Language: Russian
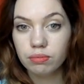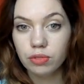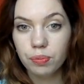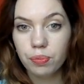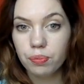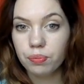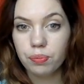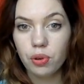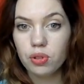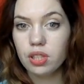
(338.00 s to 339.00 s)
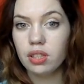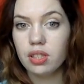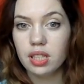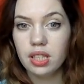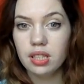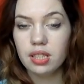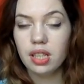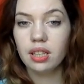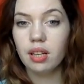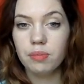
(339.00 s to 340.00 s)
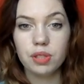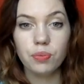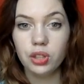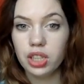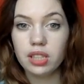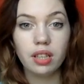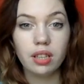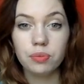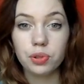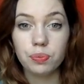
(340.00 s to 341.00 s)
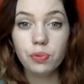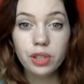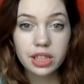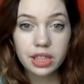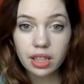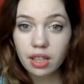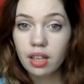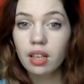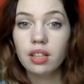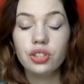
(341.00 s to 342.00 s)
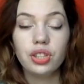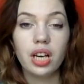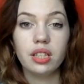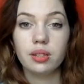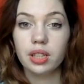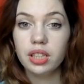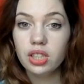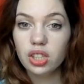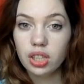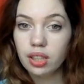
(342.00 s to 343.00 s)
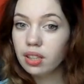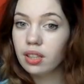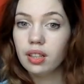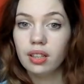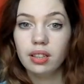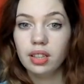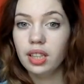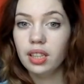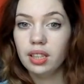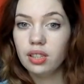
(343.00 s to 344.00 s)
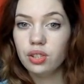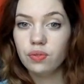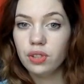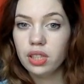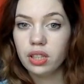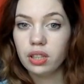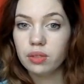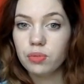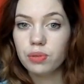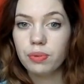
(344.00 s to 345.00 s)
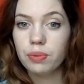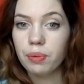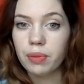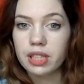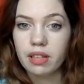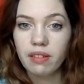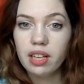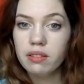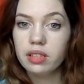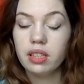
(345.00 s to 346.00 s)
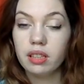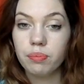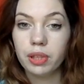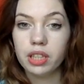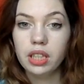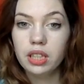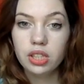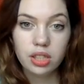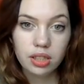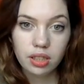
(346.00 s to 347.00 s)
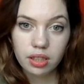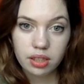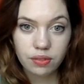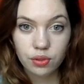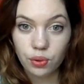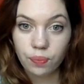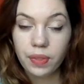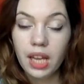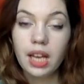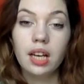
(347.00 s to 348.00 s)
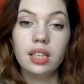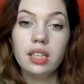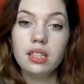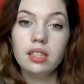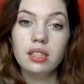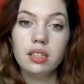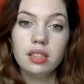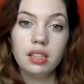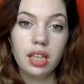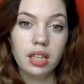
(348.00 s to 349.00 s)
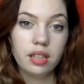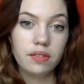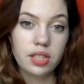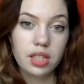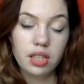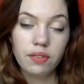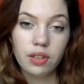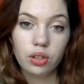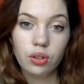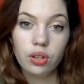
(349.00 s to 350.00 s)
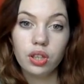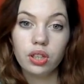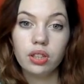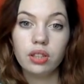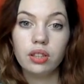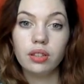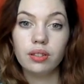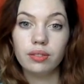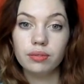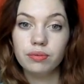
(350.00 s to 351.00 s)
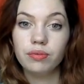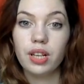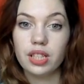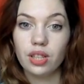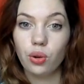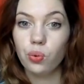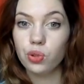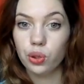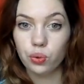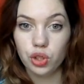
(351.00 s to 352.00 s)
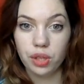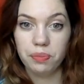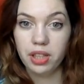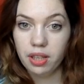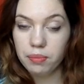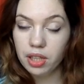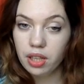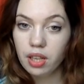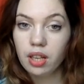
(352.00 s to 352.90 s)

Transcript: вы просто сидите с детками и смотрите какие-нибудь мультики, читаете книжки, и ничего не делаете. Может быть, там разговариваете, какие-нибудь подделочки делаете и все. Есть э, тренинговые центры, в которых э, вас нагрузят учебниками